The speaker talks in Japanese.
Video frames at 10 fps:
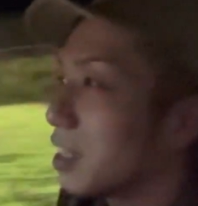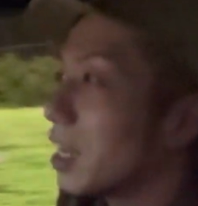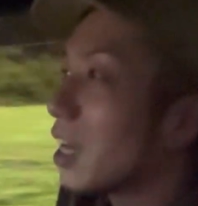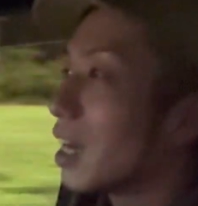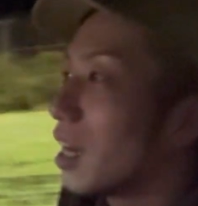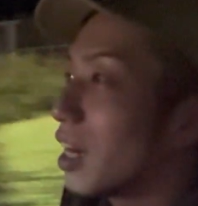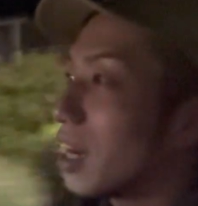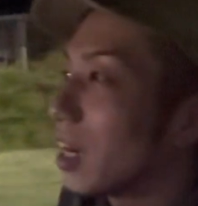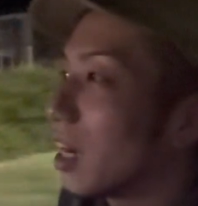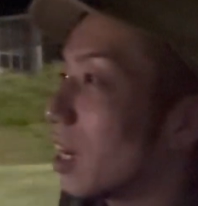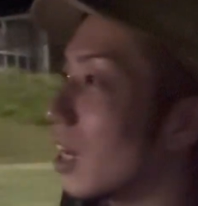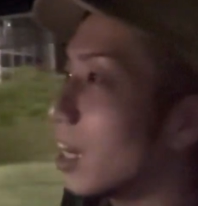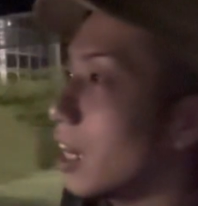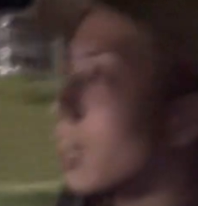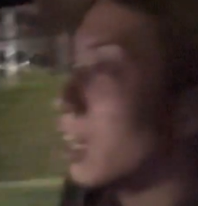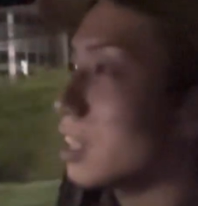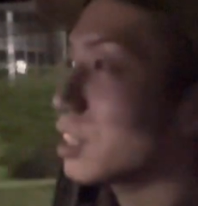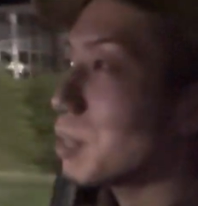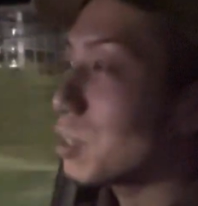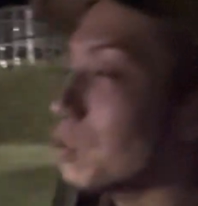ね。あんまりないですね。
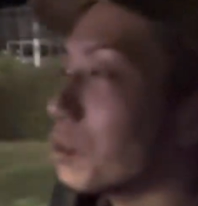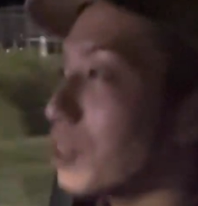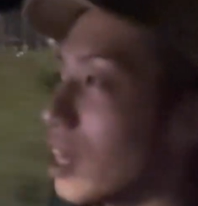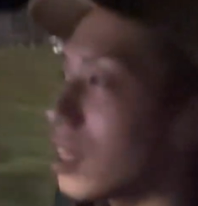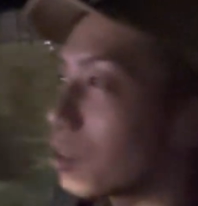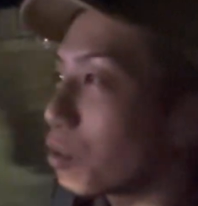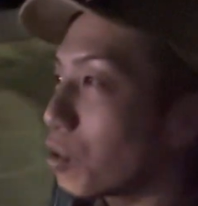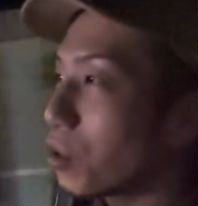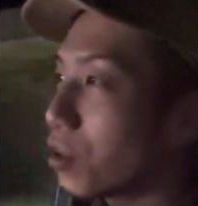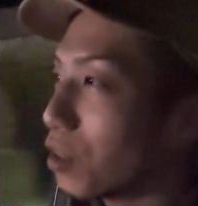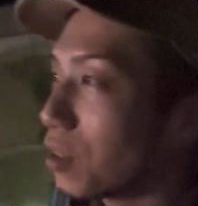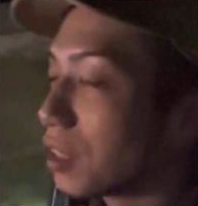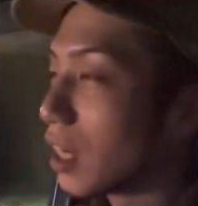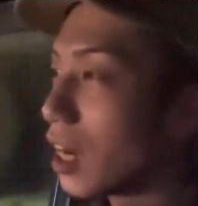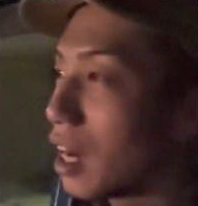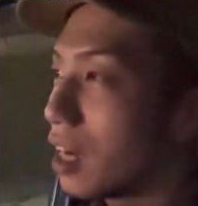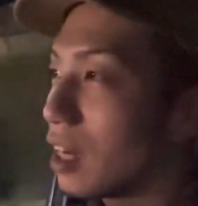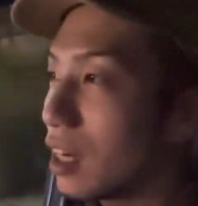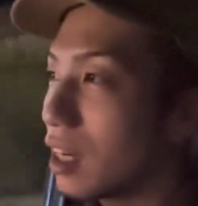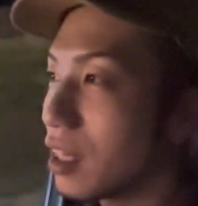詰め込んで、その、なんか、
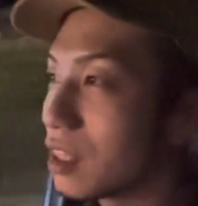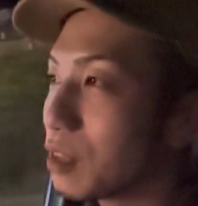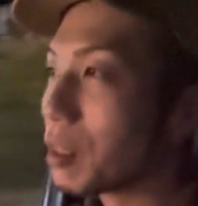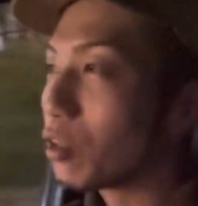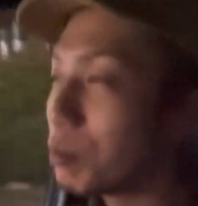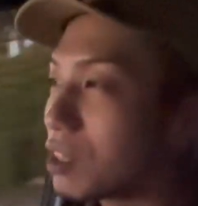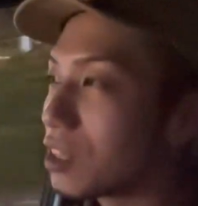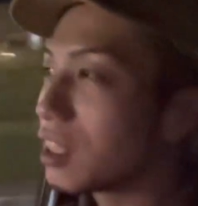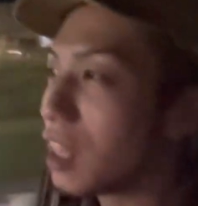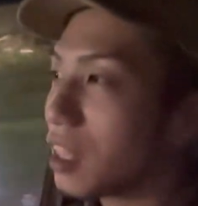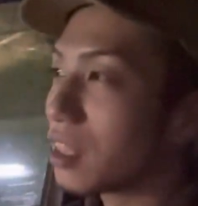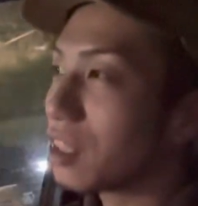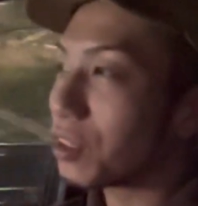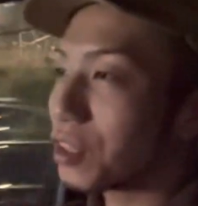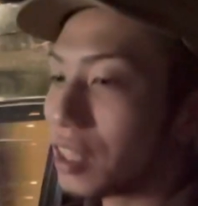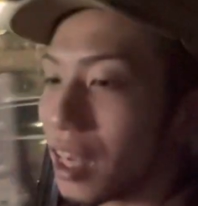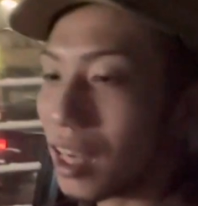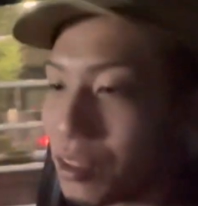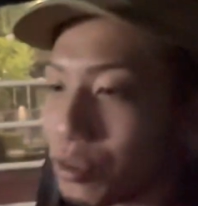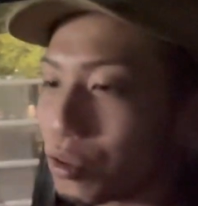詰め込みすぎたなって言って、
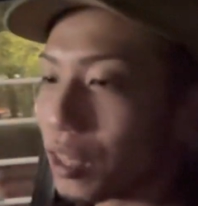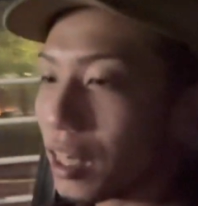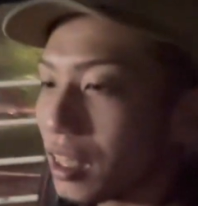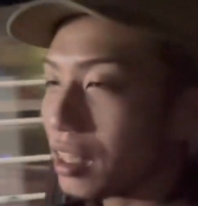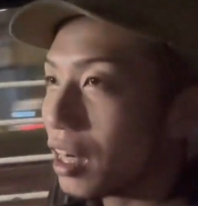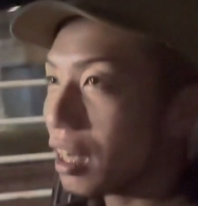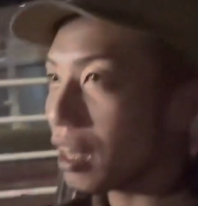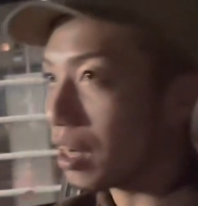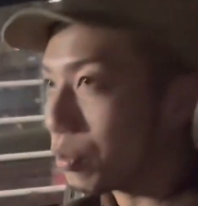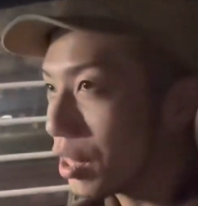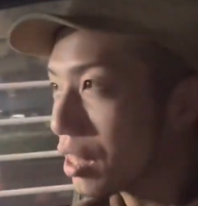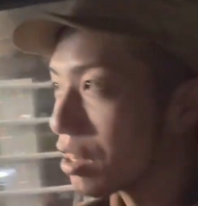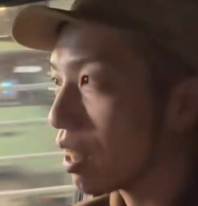ちょっとカレンダーから追い出して